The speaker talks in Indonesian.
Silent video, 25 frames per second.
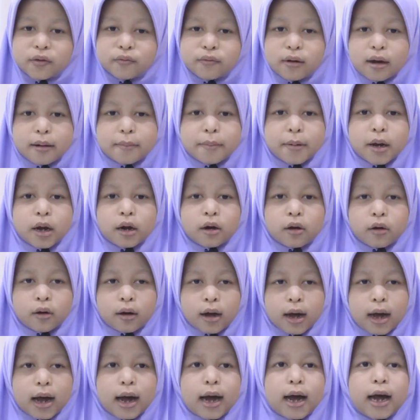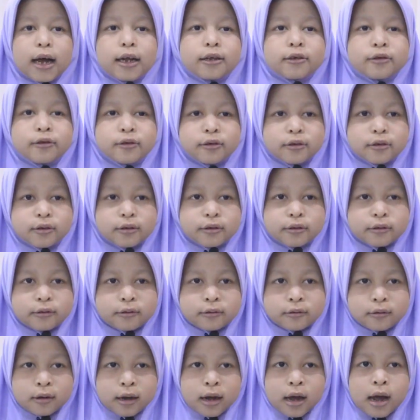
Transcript: wabarakatuh.